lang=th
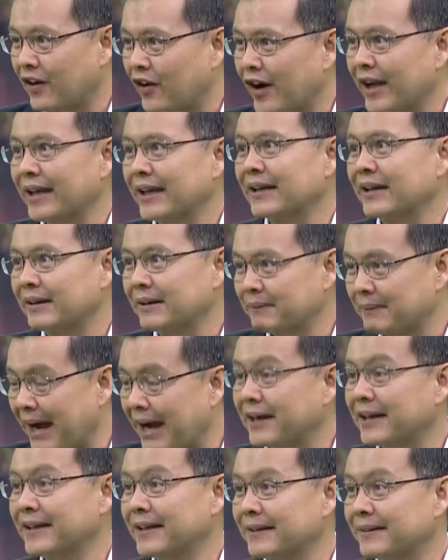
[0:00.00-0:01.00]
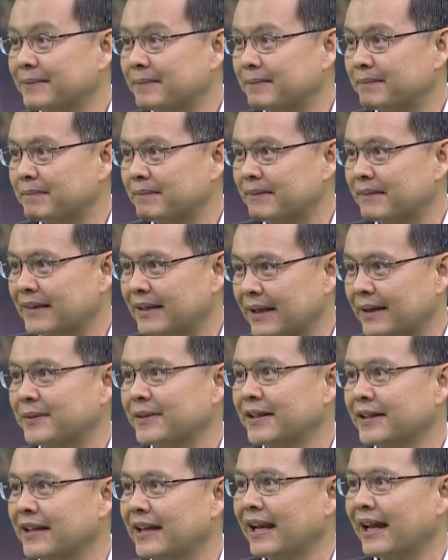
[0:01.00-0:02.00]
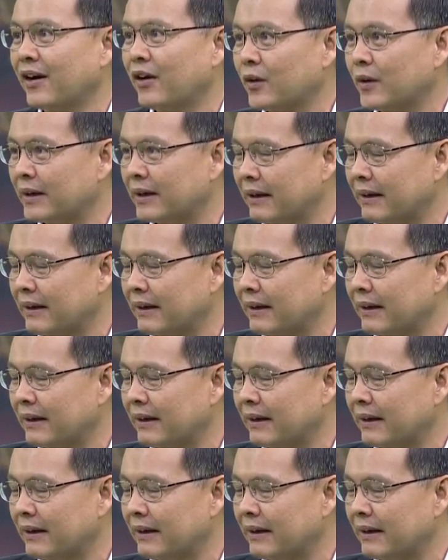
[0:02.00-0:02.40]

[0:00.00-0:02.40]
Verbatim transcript: ค่อยๆมากขึ้นครับจริงๆแล้ว